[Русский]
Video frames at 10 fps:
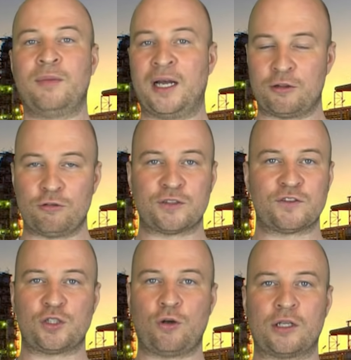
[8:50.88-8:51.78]
мы отложим
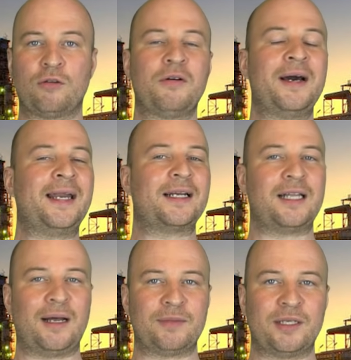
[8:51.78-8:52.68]
в сторону
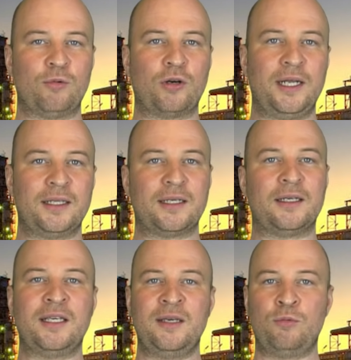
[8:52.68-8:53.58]
рекламные буклеты
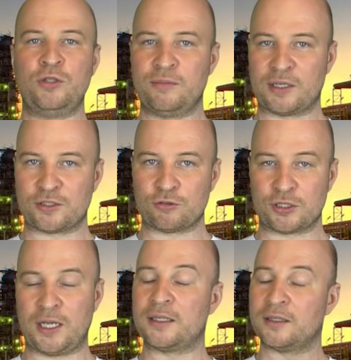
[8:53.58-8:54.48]
и будем
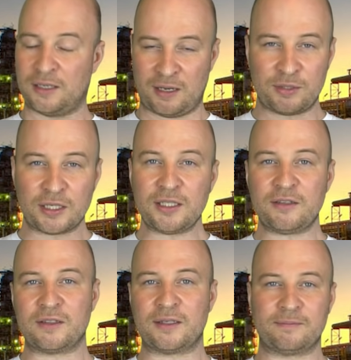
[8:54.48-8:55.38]
рассуждать
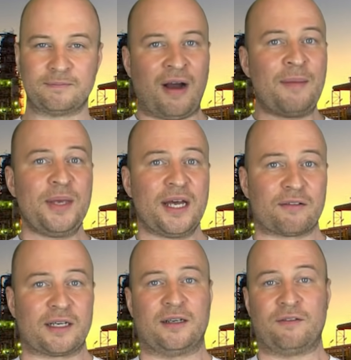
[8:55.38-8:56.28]
объективно.
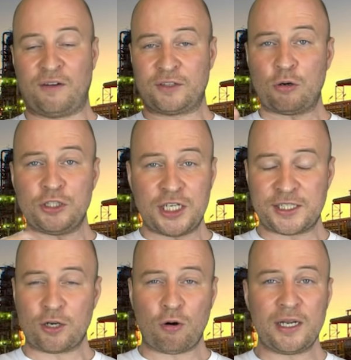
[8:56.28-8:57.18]
Во-первых, во второй
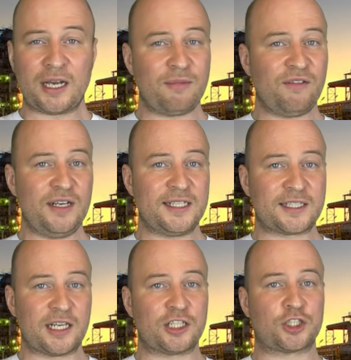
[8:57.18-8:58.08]
части ролика мы
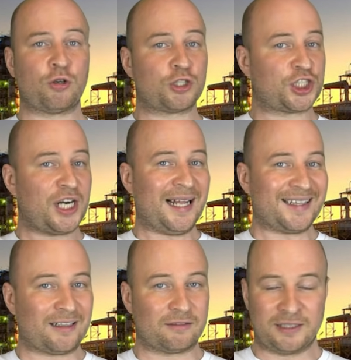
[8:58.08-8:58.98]
выяснили, что
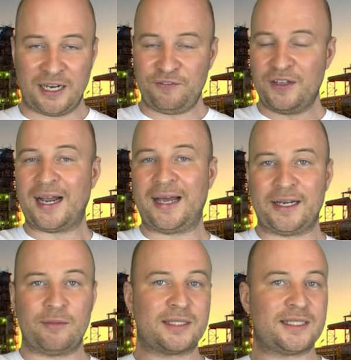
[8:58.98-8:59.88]
Шаттл для
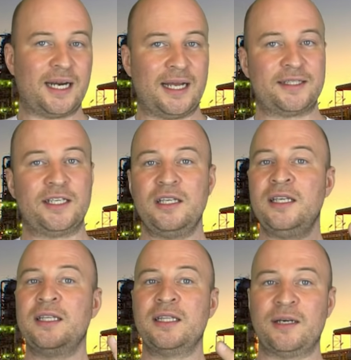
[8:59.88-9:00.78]
Ferrari и Maserati
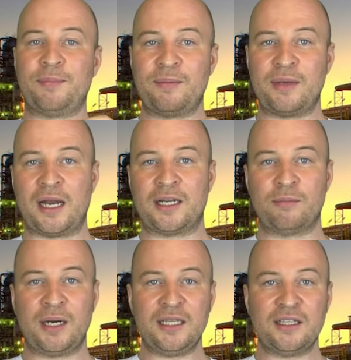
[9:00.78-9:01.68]
и иных премиальных
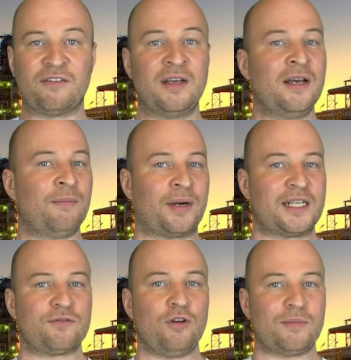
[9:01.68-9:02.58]
брендов
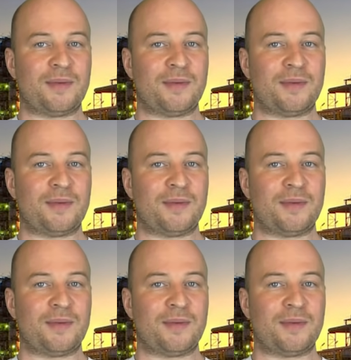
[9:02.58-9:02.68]
производит